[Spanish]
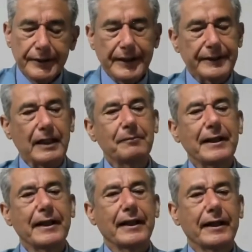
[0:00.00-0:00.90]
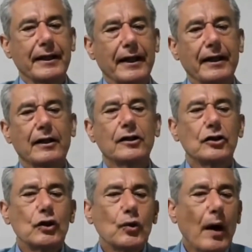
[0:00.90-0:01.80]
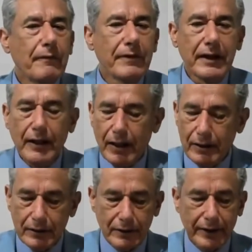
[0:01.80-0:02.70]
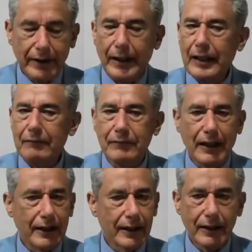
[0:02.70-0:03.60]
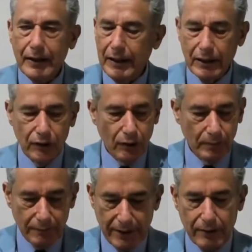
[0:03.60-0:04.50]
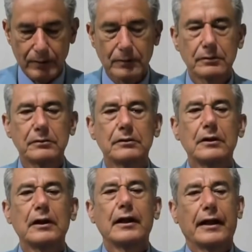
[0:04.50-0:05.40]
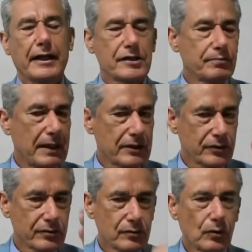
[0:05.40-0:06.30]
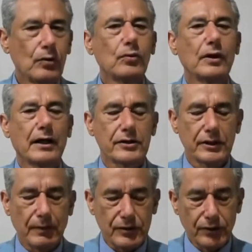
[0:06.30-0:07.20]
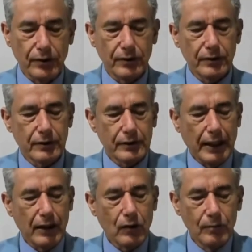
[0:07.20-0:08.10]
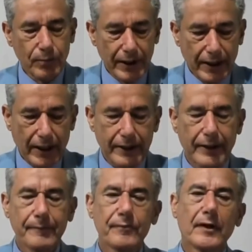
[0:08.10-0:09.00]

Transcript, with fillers: De tal manera de que no había quien hablara el idioma hebreo. Es más, hubo una situación tan complicada